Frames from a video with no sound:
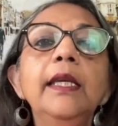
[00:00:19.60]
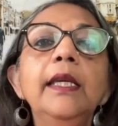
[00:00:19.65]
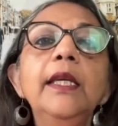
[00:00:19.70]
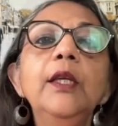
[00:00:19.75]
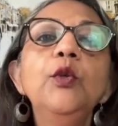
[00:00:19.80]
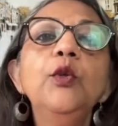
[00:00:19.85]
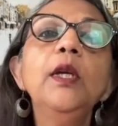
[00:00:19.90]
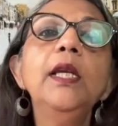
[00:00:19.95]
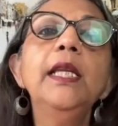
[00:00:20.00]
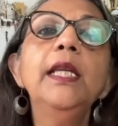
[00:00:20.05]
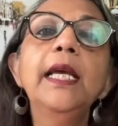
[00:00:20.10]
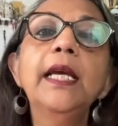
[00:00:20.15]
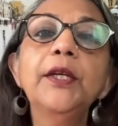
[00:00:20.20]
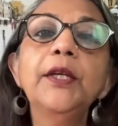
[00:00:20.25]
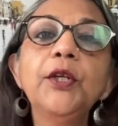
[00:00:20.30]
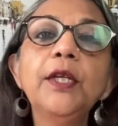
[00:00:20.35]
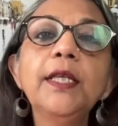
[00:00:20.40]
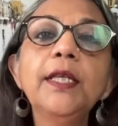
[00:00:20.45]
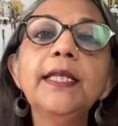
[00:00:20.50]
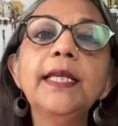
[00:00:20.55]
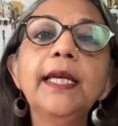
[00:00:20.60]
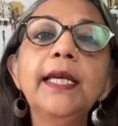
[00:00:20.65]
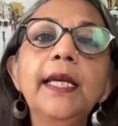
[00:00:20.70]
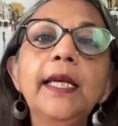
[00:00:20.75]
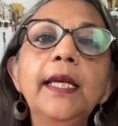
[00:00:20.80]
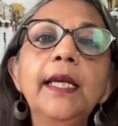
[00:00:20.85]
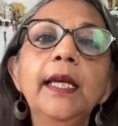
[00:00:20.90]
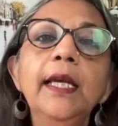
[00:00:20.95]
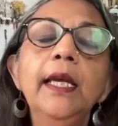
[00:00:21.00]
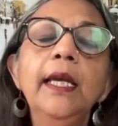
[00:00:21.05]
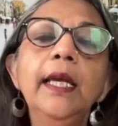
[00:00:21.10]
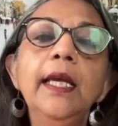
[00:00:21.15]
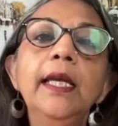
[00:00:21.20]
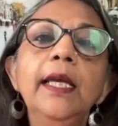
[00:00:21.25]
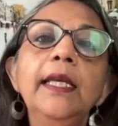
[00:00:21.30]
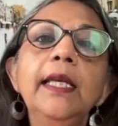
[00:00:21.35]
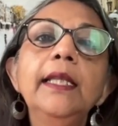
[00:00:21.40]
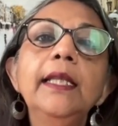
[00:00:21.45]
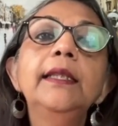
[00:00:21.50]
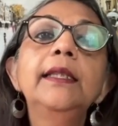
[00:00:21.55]
ये जो इलेक्शंस हैं
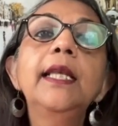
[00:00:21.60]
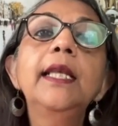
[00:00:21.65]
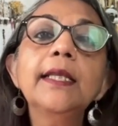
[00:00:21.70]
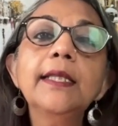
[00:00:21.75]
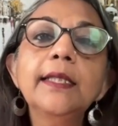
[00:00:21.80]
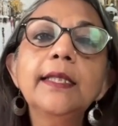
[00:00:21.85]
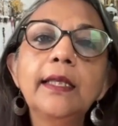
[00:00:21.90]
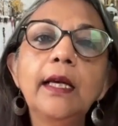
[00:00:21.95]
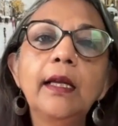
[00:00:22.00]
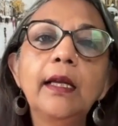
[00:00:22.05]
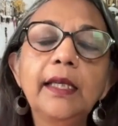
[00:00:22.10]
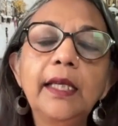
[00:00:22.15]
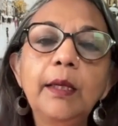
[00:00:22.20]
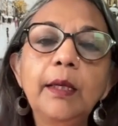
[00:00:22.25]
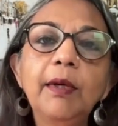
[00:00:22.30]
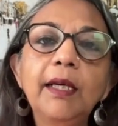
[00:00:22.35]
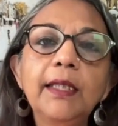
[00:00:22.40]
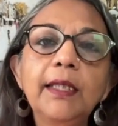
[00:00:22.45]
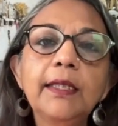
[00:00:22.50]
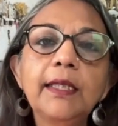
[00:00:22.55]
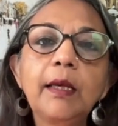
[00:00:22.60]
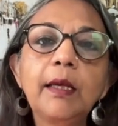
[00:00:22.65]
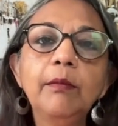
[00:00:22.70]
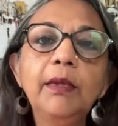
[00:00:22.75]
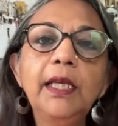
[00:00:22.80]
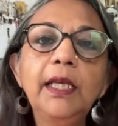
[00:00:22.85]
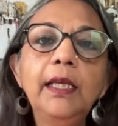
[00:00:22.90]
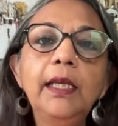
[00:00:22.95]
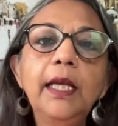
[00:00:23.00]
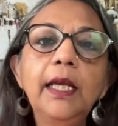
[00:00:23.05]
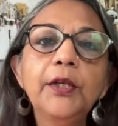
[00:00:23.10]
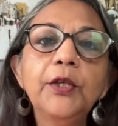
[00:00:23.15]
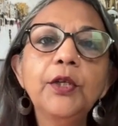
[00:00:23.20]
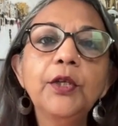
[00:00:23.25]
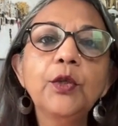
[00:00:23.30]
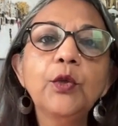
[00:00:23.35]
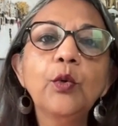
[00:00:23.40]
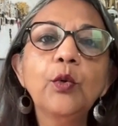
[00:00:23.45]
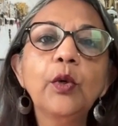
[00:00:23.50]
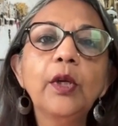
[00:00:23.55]
ये दस साल के बाद असेंबली
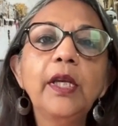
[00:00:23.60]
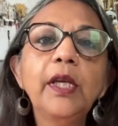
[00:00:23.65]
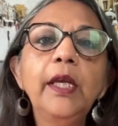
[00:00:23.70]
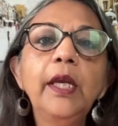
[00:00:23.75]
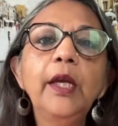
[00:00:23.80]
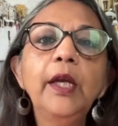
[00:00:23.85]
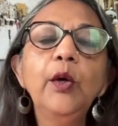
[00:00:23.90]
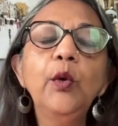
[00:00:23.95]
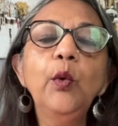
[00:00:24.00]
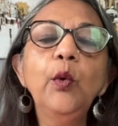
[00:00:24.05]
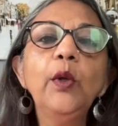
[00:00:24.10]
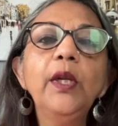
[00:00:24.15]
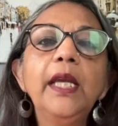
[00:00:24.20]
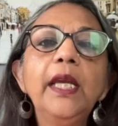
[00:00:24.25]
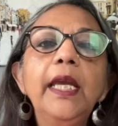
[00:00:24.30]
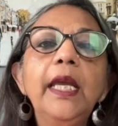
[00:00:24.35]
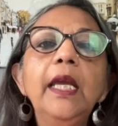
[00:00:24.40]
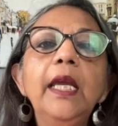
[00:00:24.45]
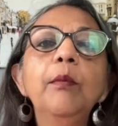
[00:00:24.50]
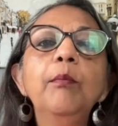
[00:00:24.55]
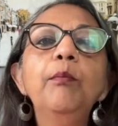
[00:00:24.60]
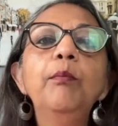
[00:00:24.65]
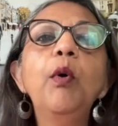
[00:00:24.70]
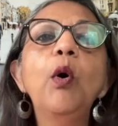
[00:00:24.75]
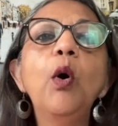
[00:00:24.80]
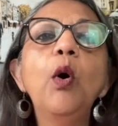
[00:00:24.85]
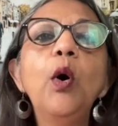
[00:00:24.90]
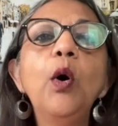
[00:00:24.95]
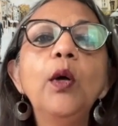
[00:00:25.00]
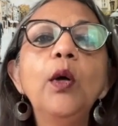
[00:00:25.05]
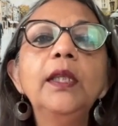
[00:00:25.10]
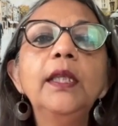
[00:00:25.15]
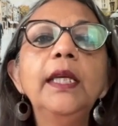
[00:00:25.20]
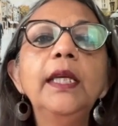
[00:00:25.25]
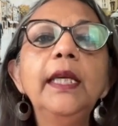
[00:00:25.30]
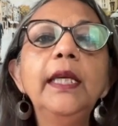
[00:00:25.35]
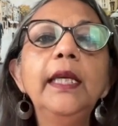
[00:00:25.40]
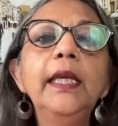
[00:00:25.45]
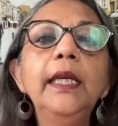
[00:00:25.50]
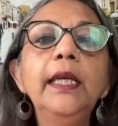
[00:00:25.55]
इलेक्शंस हो रही हैं और एक बहुत
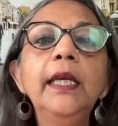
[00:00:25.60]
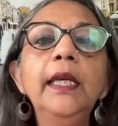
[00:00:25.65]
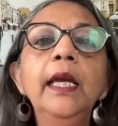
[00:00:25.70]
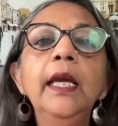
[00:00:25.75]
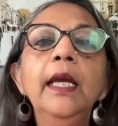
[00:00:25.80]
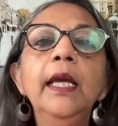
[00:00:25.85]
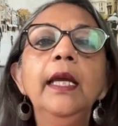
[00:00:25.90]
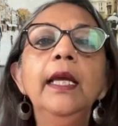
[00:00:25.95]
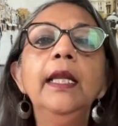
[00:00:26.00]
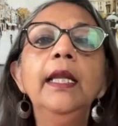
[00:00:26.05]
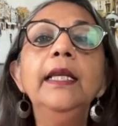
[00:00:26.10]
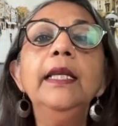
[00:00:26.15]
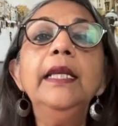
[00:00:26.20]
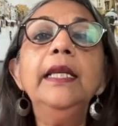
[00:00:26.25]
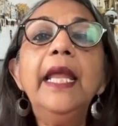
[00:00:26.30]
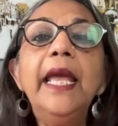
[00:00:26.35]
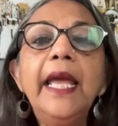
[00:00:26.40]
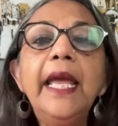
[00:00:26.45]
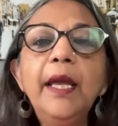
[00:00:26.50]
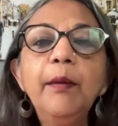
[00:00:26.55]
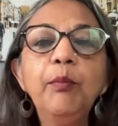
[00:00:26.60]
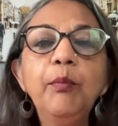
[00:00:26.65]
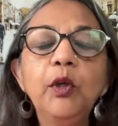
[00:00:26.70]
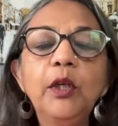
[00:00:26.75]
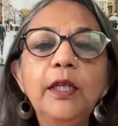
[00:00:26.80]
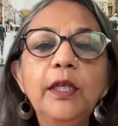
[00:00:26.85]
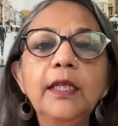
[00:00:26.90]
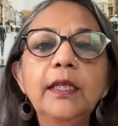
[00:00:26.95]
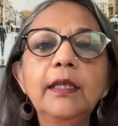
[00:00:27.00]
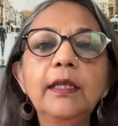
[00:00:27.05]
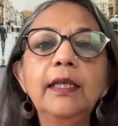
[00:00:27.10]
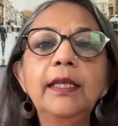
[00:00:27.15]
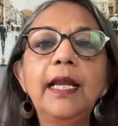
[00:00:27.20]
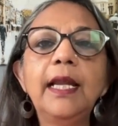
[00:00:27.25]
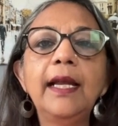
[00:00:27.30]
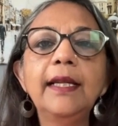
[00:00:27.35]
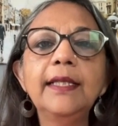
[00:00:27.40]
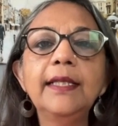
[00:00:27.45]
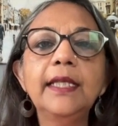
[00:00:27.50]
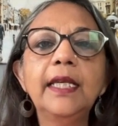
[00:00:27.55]
ही नए पॉलिटिकल
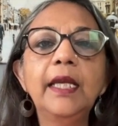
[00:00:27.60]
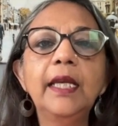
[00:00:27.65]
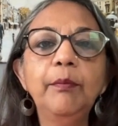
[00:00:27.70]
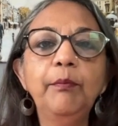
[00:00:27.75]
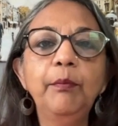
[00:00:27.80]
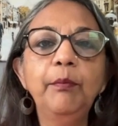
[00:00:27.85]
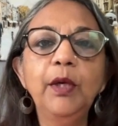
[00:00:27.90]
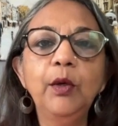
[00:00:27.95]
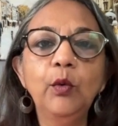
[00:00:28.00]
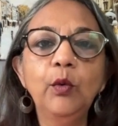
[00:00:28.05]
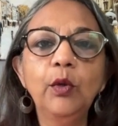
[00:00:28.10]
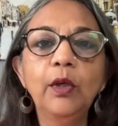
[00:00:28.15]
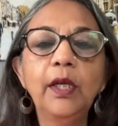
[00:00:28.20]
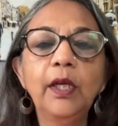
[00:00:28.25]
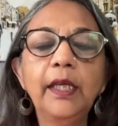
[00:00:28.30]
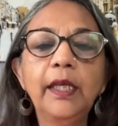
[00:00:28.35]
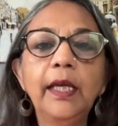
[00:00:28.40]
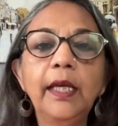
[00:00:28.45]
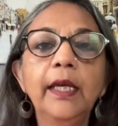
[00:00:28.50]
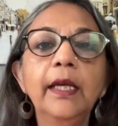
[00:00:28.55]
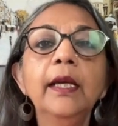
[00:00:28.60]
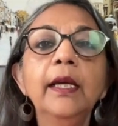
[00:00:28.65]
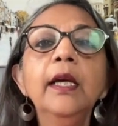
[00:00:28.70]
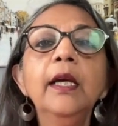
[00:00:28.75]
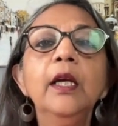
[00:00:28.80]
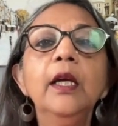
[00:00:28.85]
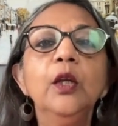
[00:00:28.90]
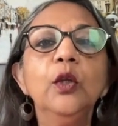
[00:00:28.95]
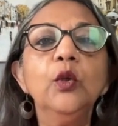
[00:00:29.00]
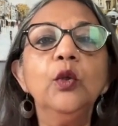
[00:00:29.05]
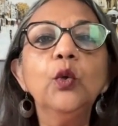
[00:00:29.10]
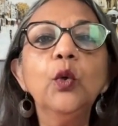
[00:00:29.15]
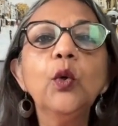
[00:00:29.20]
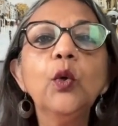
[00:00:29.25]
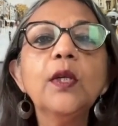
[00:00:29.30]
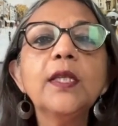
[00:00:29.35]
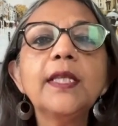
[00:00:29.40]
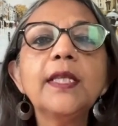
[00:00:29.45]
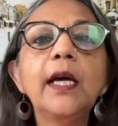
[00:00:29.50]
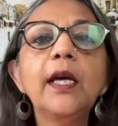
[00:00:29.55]
लैंडस्केप में हो रही हैं
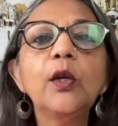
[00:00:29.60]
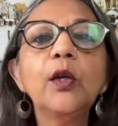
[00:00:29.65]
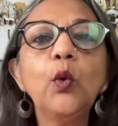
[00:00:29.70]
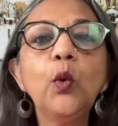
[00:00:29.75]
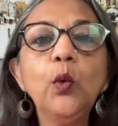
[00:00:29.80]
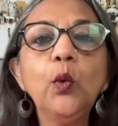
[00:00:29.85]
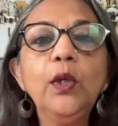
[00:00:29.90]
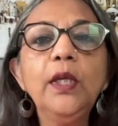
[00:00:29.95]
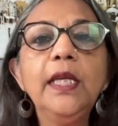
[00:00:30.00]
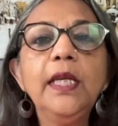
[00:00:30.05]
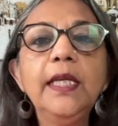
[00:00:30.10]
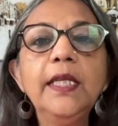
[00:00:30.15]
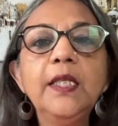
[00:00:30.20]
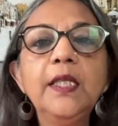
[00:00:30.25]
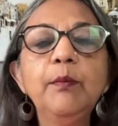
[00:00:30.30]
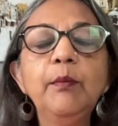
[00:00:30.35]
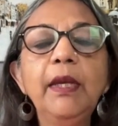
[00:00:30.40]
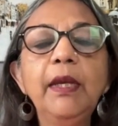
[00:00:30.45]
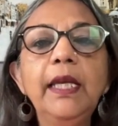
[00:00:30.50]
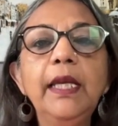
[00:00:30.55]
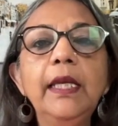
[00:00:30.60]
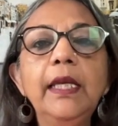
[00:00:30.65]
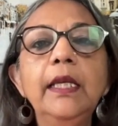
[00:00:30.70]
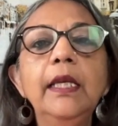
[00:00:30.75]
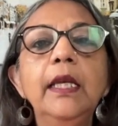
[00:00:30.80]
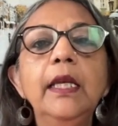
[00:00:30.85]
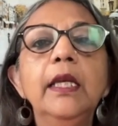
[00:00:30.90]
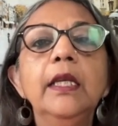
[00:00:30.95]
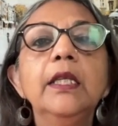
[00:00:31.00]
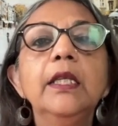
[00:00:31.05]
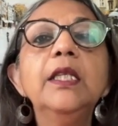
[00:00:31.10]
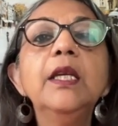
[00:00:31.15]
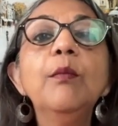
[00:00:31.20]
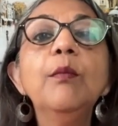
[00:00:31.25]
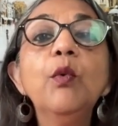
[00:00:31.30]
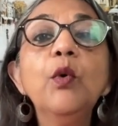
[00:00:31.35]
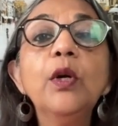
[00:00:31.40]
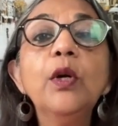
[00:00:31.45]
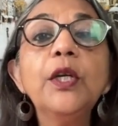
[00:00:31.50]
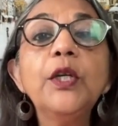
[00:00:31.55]
2019 में
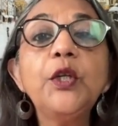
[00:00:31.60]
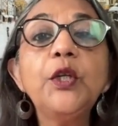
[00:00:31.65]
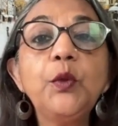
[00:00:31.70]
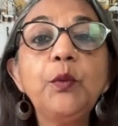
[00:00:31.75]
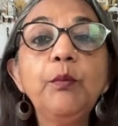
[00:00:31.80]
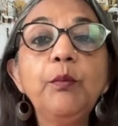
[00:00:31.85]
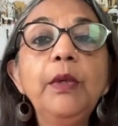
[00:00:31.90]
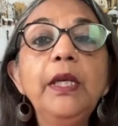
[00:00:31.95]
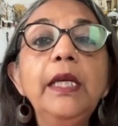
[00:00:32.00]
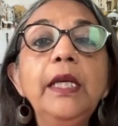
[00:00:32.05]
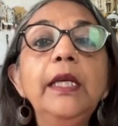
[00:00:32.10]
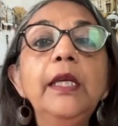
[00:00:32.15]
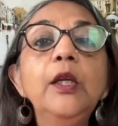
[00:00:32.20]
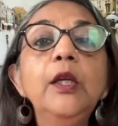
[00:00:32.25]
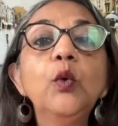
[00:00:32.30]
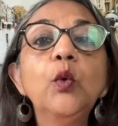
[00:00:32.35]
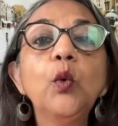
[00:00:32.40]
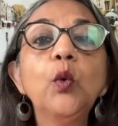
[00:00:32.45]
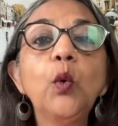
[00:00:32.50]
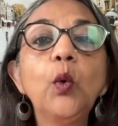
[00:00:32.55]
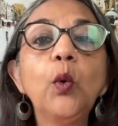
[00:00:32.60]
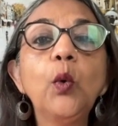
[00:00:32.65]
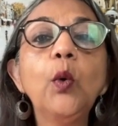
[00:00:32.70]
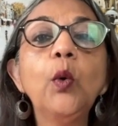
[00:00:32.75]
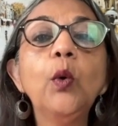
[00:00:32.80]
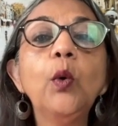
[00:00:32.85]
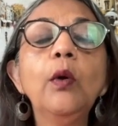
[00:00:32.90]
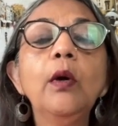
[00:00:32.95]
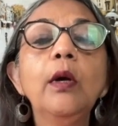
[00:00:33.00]
जम्मू कश्मीर को